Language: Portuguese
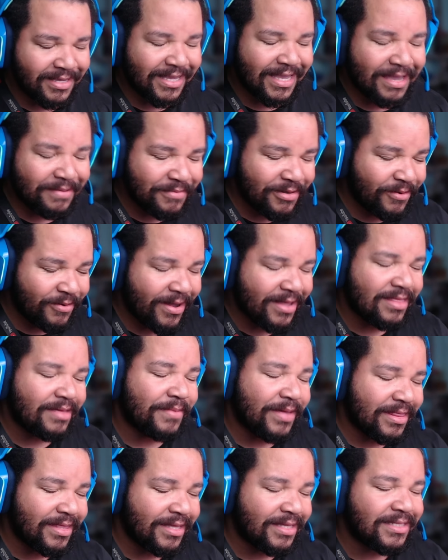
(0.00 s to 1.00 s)
Quem me conhece
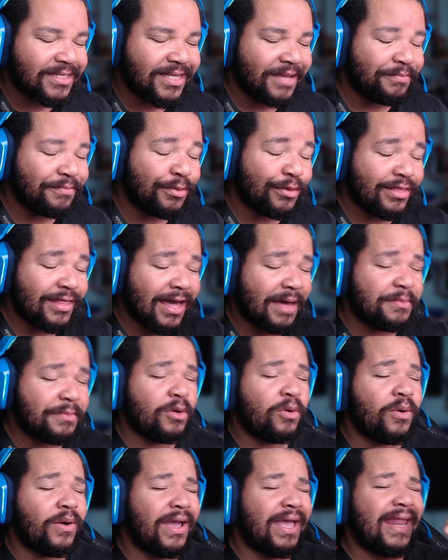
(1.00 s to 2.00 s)
há bastante tempo
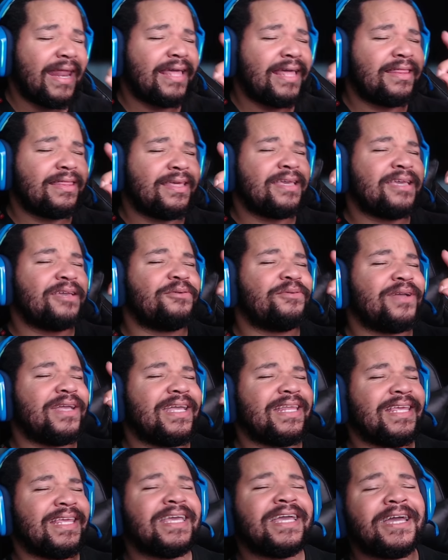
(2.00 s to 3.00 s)
sabe qual era a skin que eu
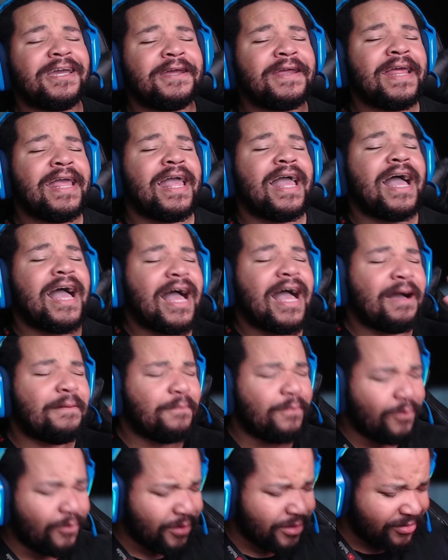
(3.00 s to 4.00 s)
queria há
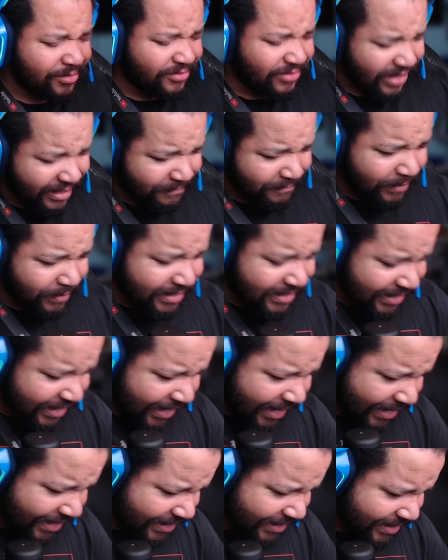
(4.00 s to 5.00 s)
muito tempo
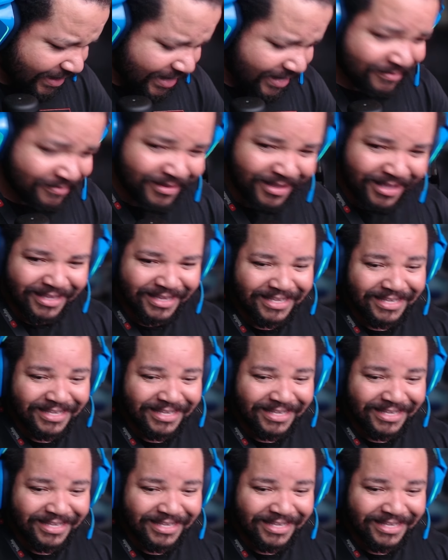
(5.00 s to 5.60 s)
atrás, né, mano?